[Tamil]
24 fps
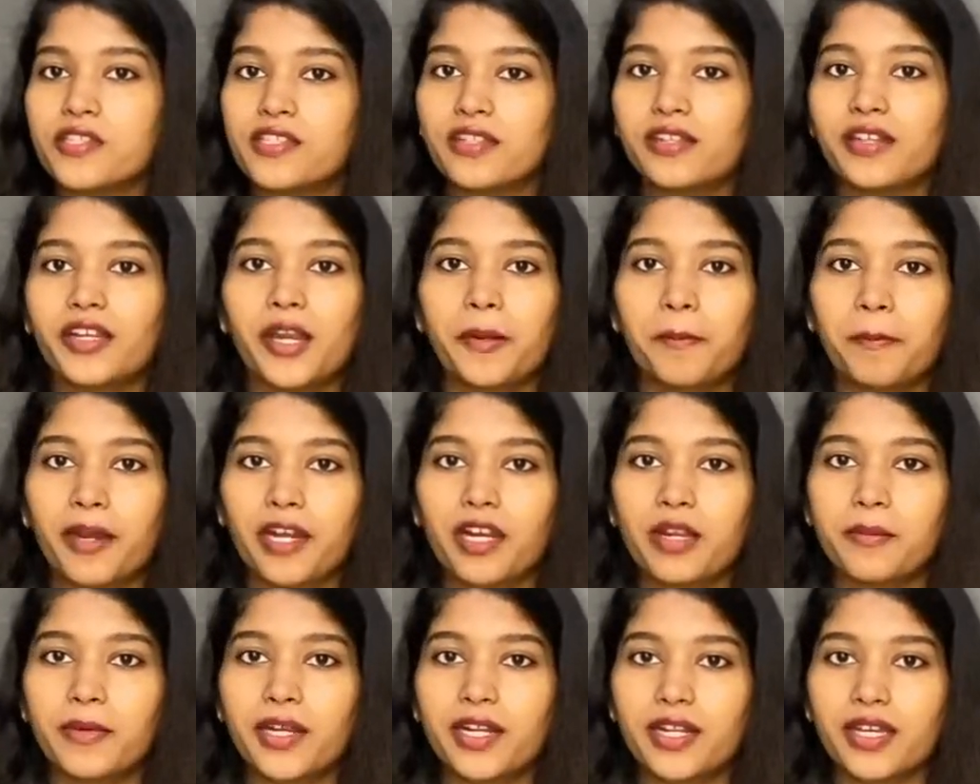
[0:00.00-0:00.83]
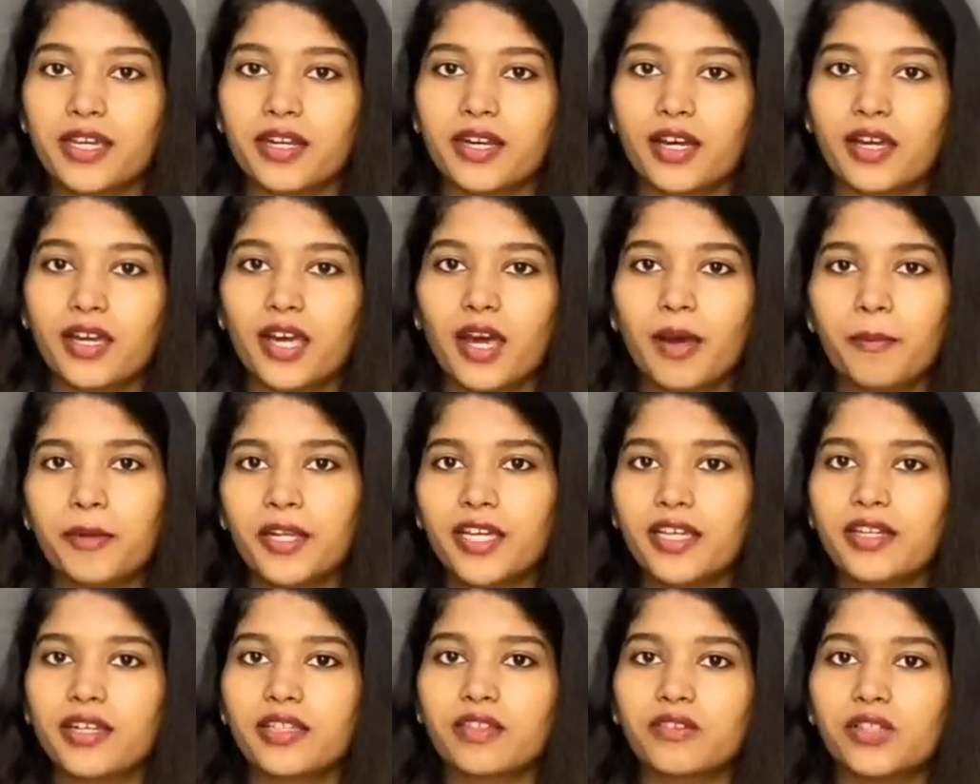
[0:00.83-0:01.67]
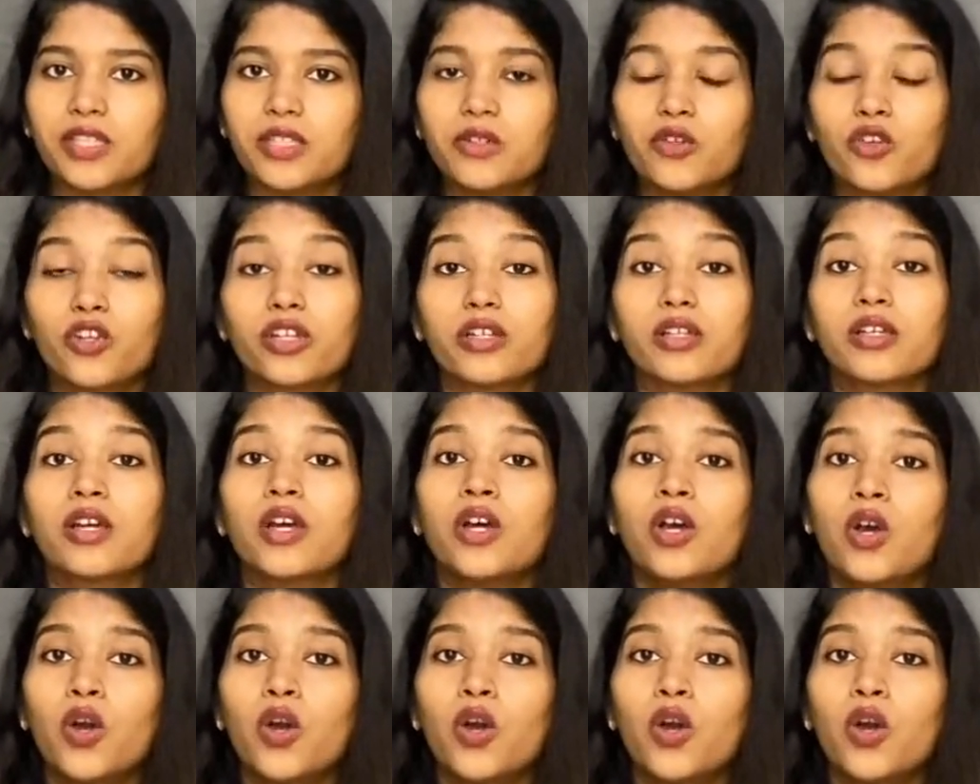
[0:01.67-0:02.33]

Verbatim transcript: கான்சென்ட்ரேட் பண்ண மாட்டேங்கிறாங்க அப்படிங்கிறது வந்து ஒரு